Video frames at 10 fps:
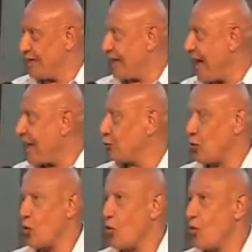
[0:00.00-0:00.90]
in
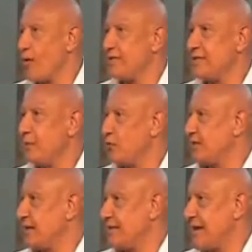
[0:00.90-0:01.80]
teatro con questi
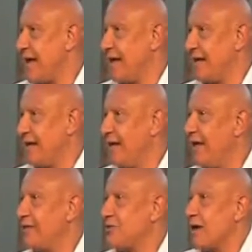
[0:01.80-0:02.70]
mostri sacri,
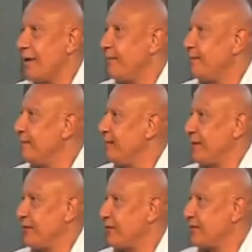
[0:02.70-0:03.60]
eh, cioè,
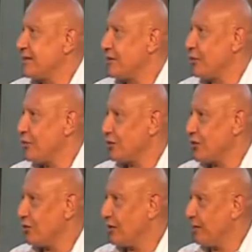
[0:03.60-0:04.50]
per forza di
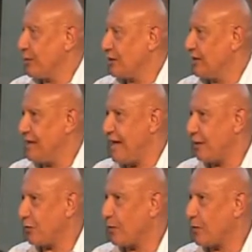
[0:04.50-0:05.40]
cose no? ti porti
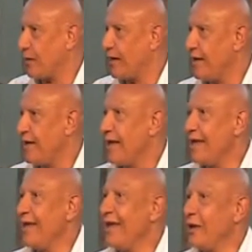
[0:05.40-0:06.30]
dietro poi
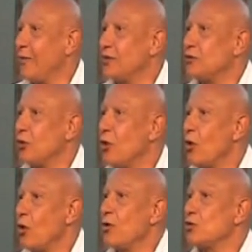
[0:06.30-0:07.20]
eh, questo,
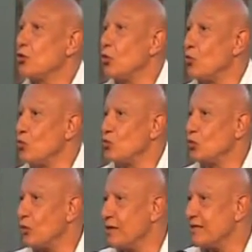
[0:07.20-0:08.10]
questo,
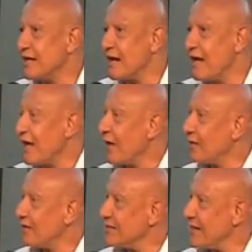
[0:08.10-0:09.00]
gusto, questa,
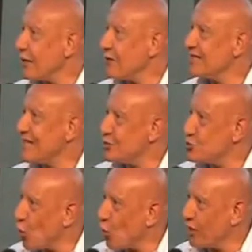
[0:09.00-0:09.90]
questa, questa,
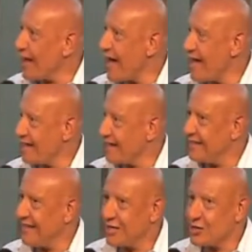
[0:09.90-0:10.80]
gioia anche
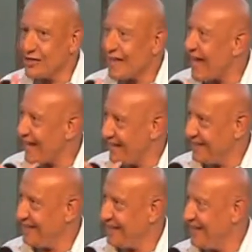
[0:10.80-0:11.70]
di
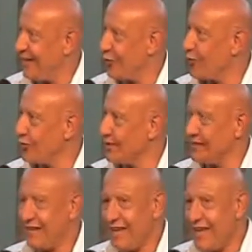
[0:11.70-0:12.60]
recitare, di, di, no?
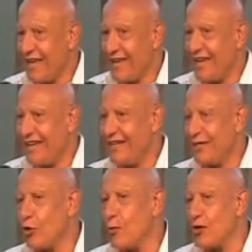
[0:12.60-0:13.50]
di, di eh,
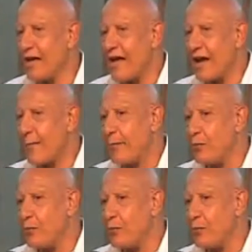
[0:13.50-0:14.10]
comunicare al